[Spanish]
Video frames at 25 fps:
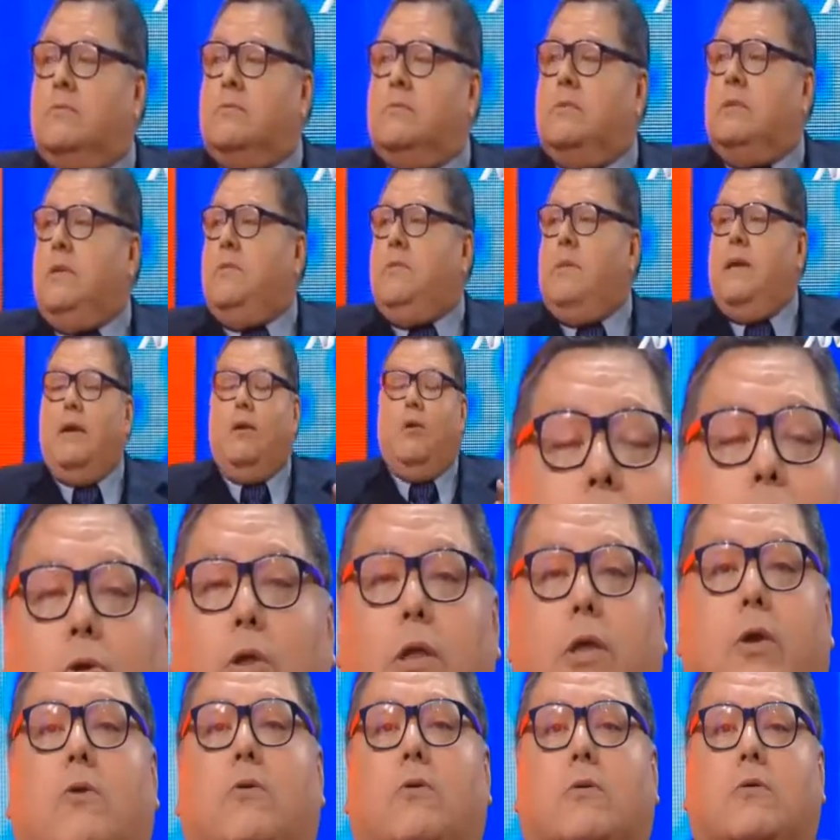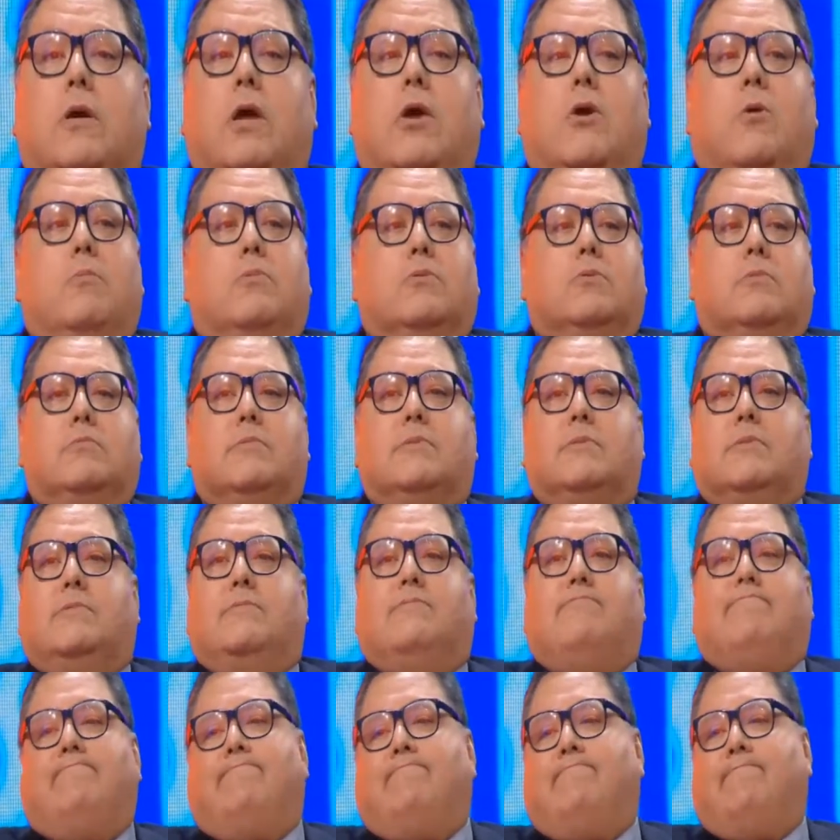ni bien lo digo, es como
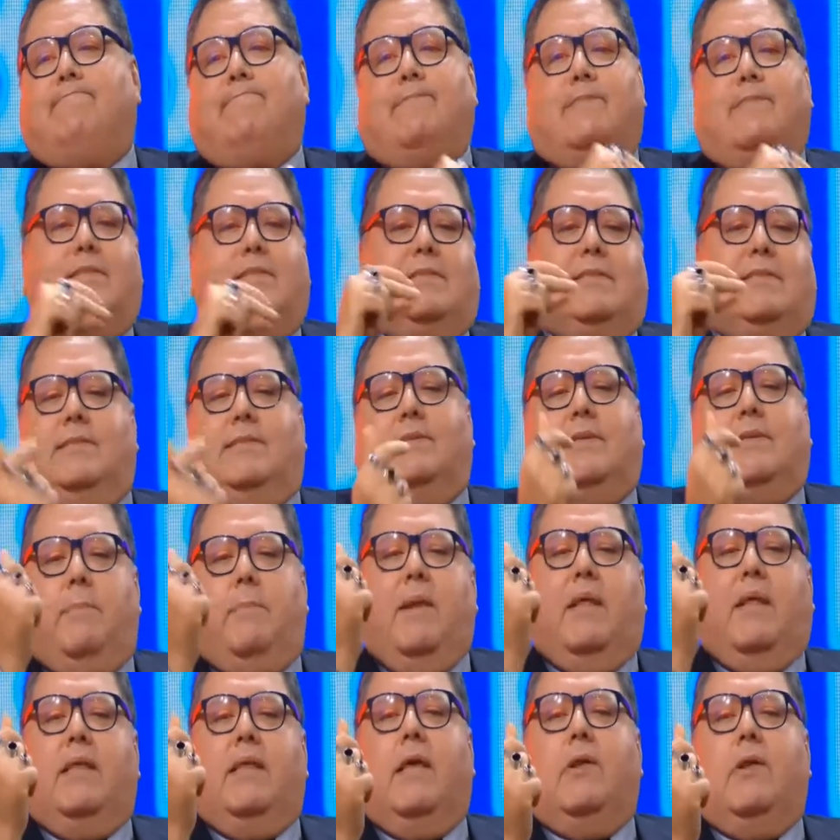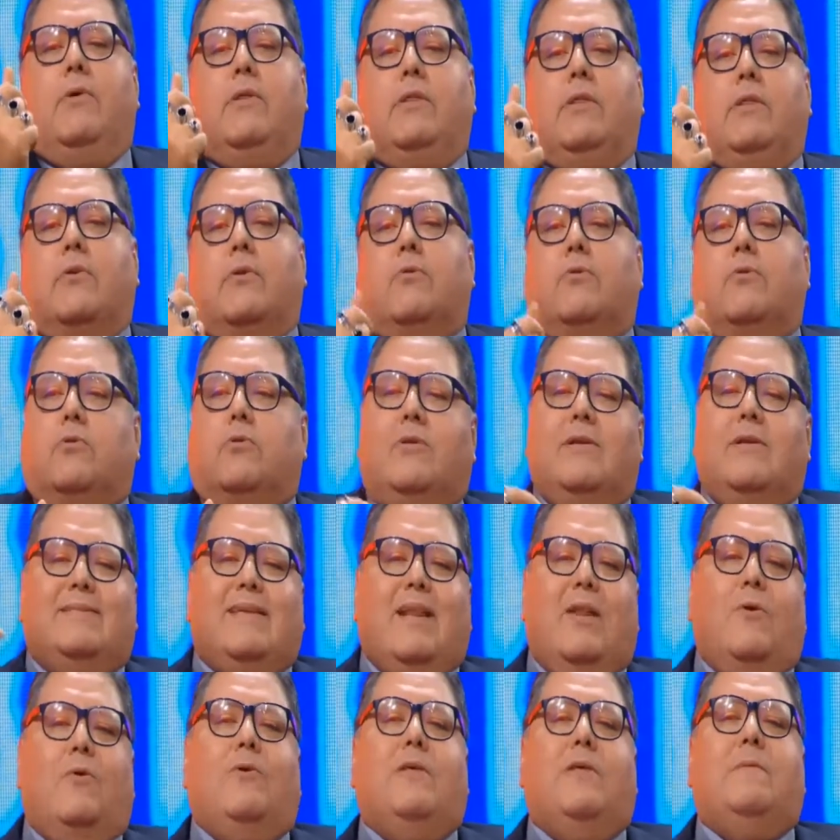si prendiera un interruptor y
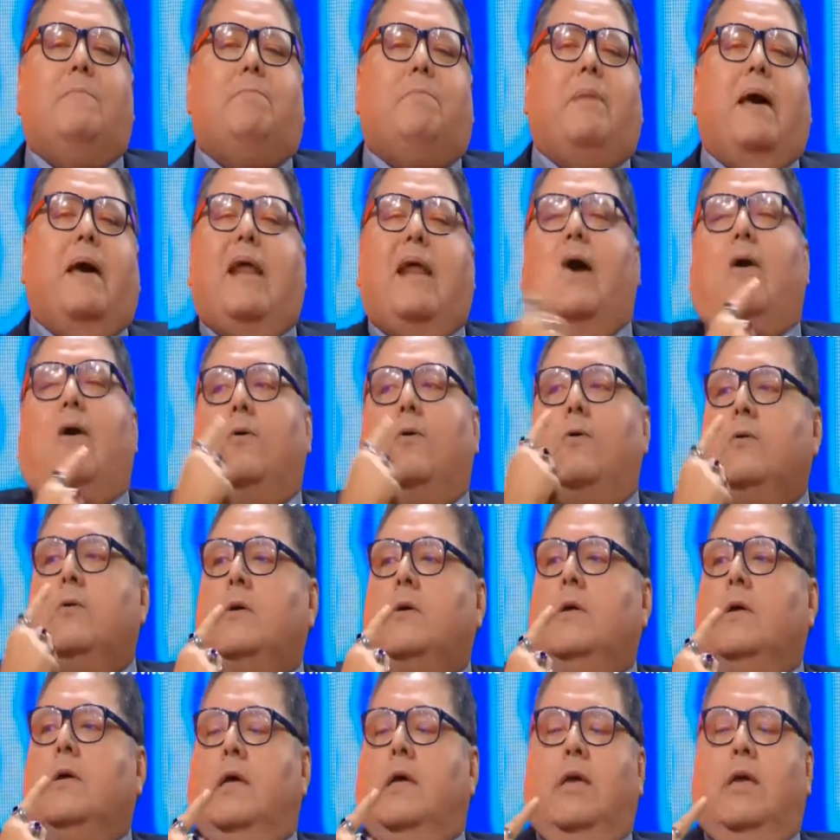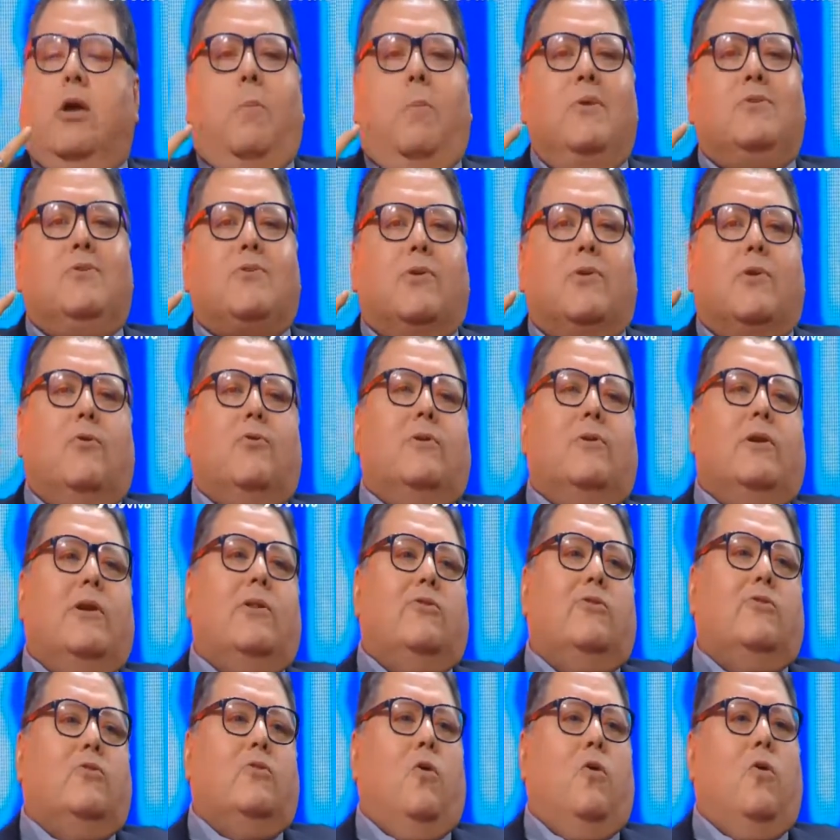salgo disparado. Y comienzo a recorrer
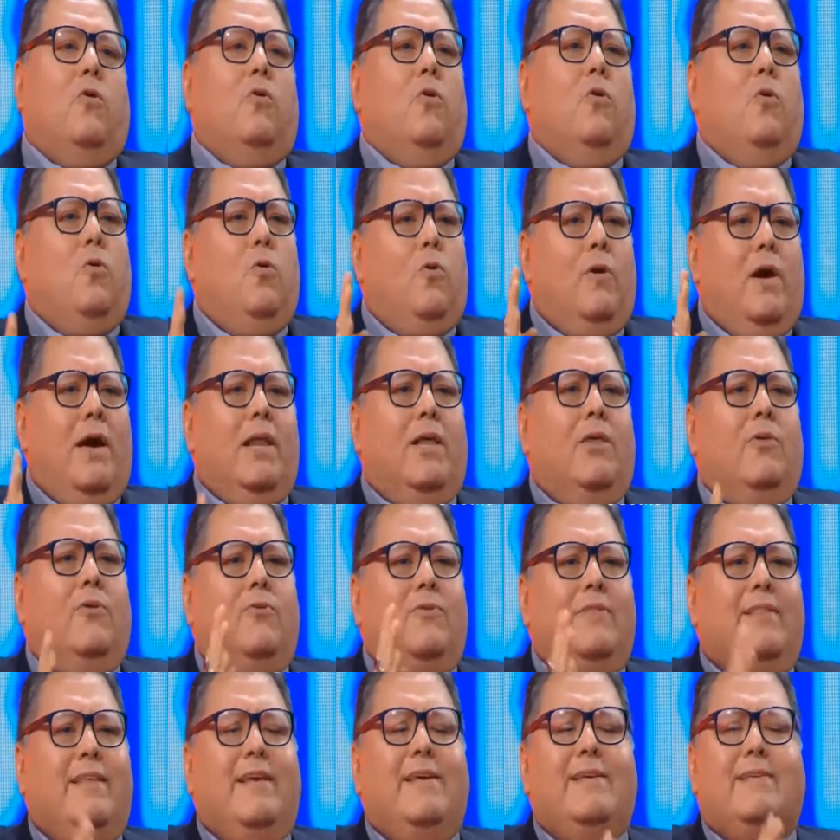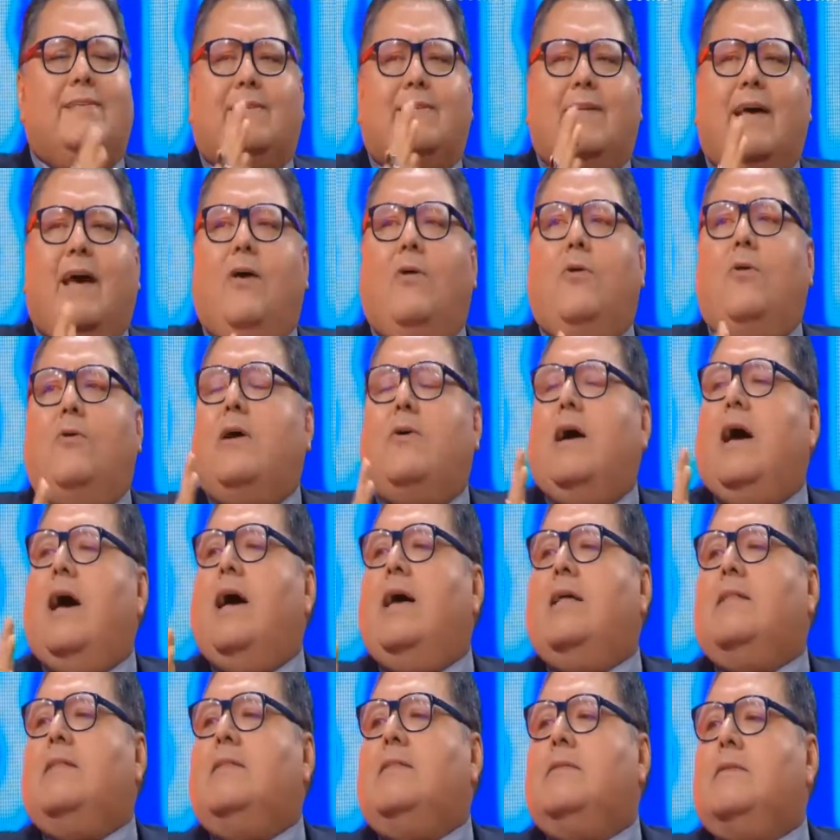todos los lugares donde he estado
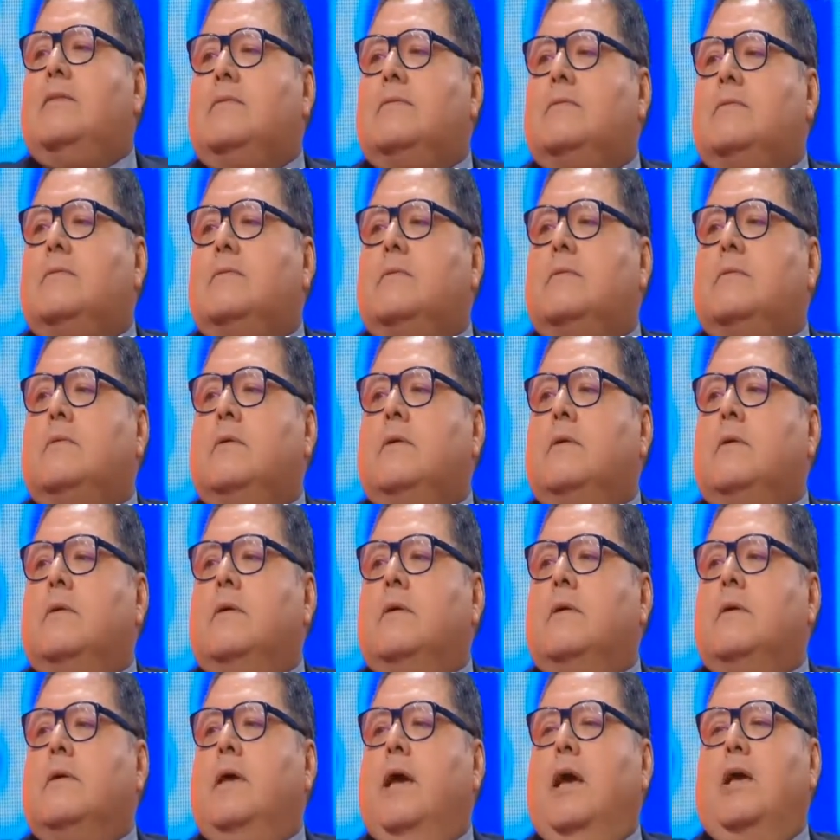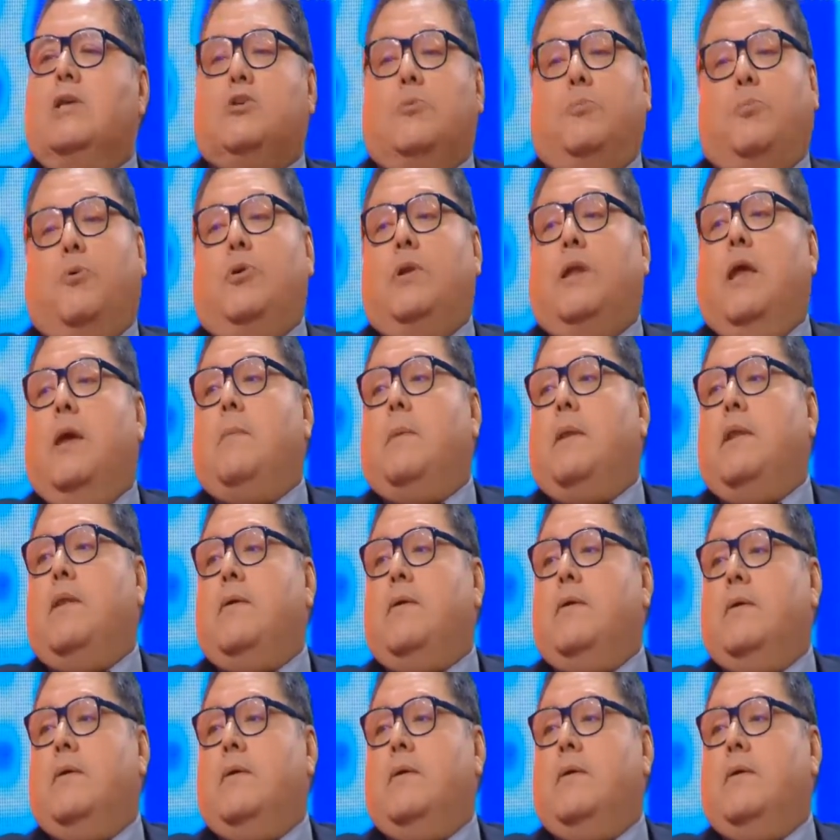antes. Eso este,